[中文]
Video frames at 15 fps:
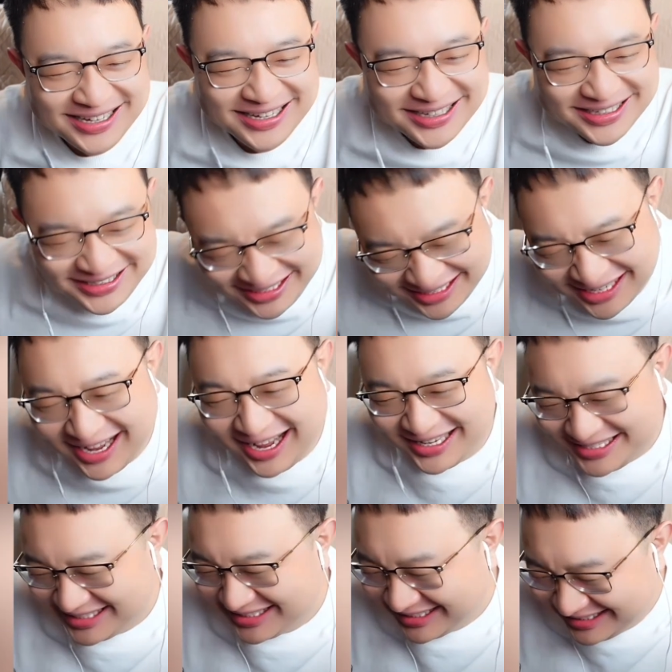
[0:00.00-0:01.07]
你俩
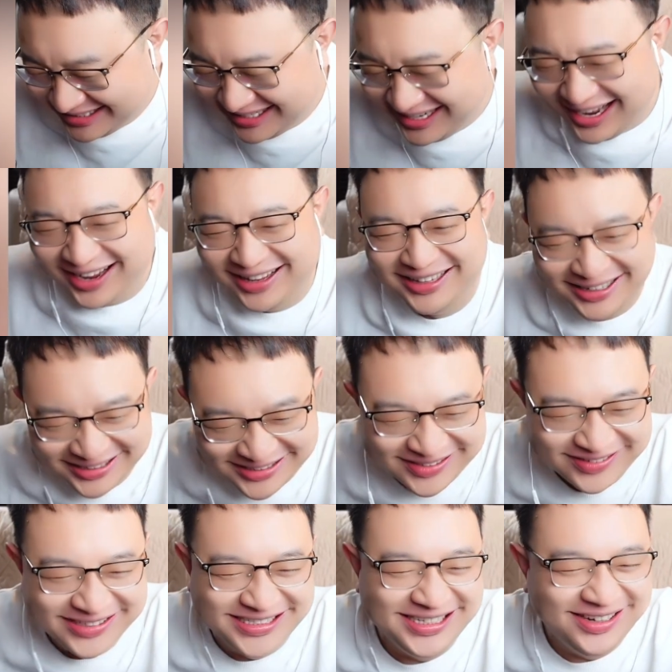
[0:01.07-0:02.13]
行，啊，你俩能出
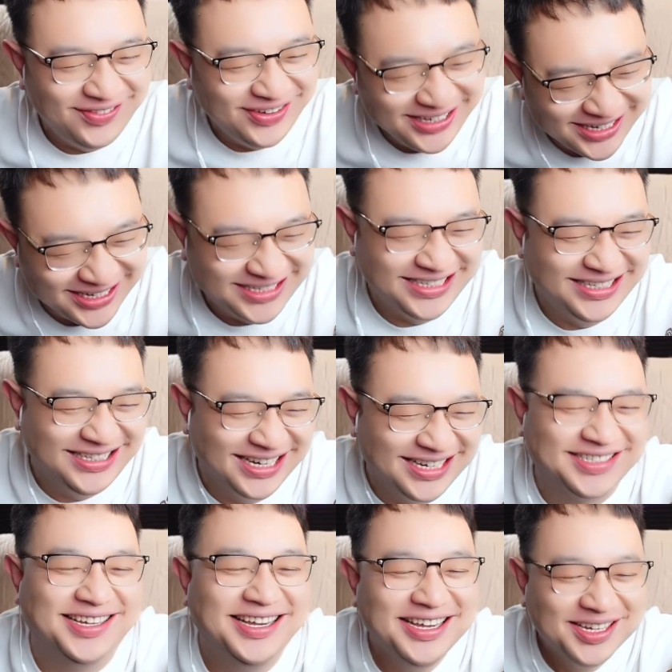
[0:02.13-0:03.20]
CP，今天
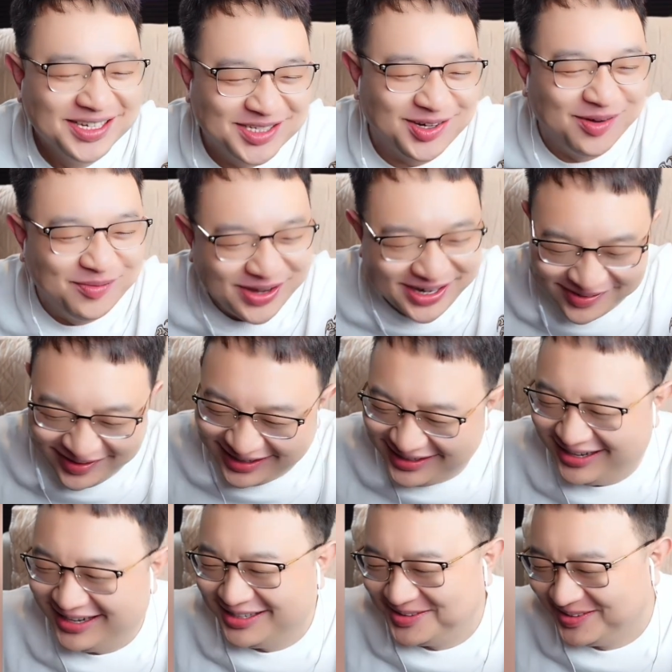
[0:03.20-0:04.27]
双倍快
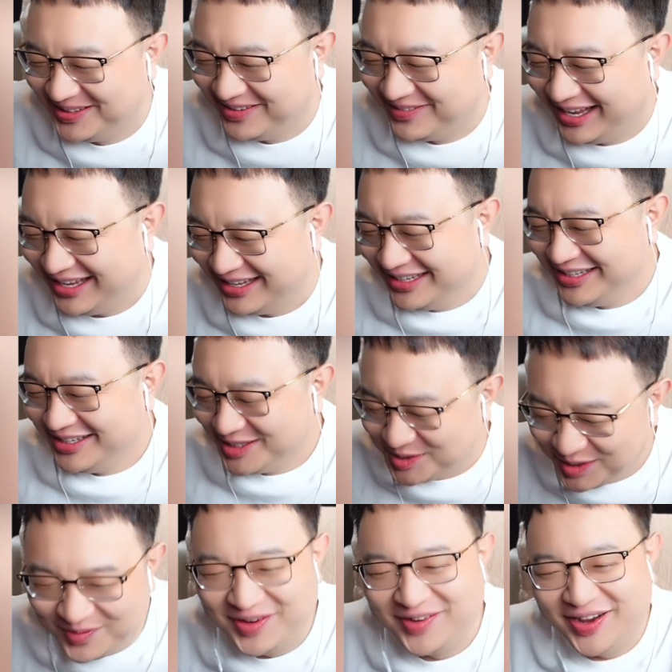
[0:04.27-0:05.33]
乐了，兄弟们，
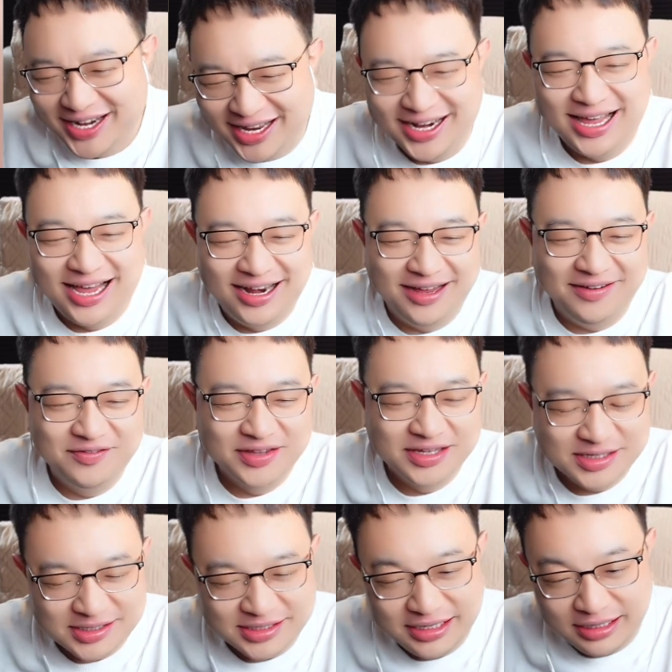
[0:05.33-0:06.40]
双倍快乐来了。
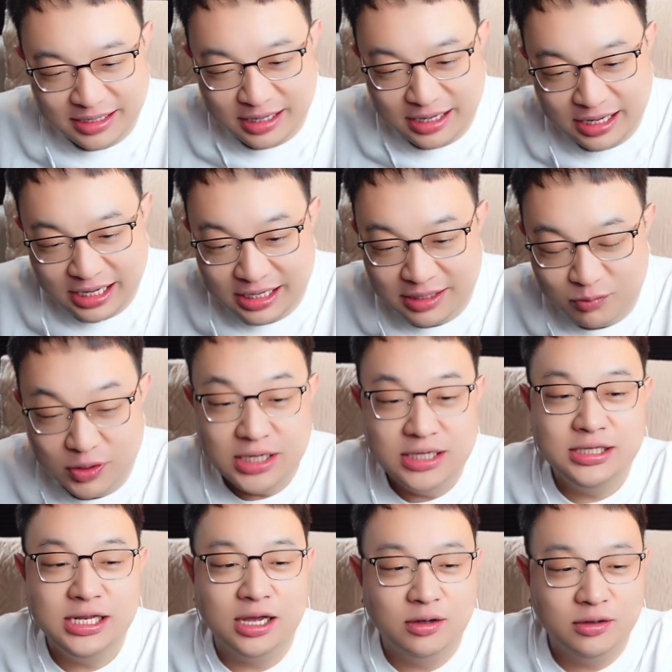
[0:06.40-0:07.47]
那个，我给你
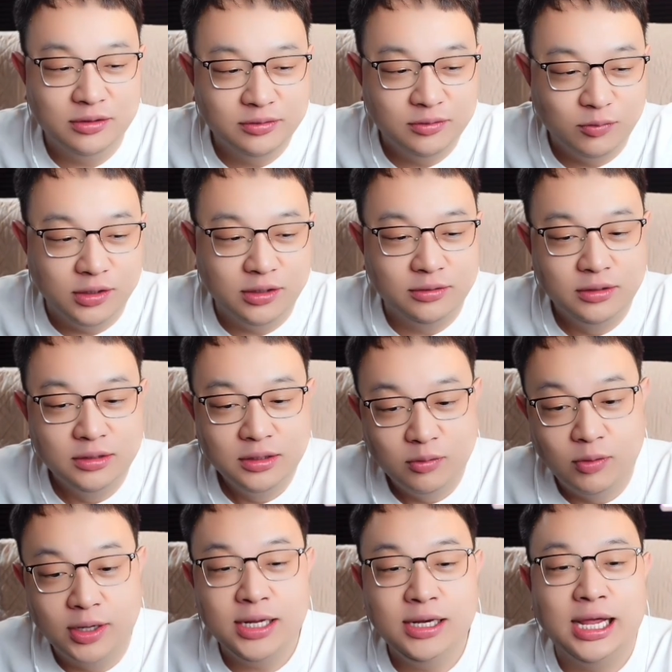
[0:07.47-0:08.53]
俩，
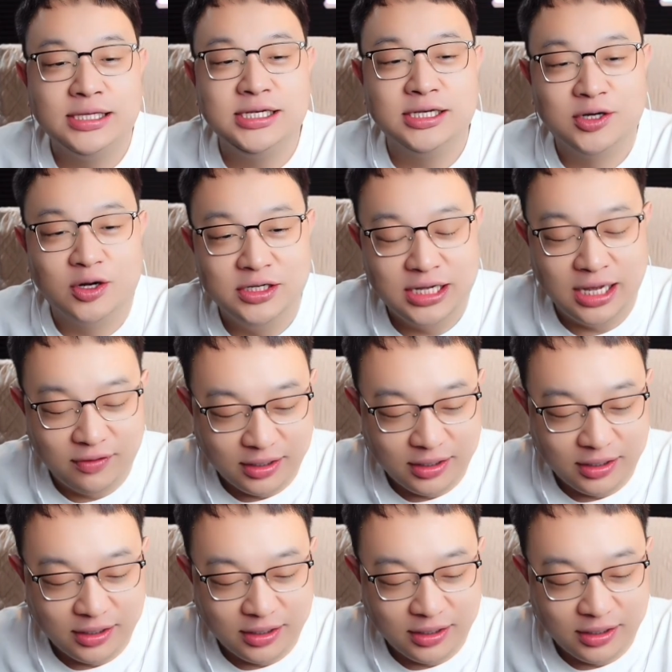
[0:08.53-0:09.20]
我给你俩介绍一下吧。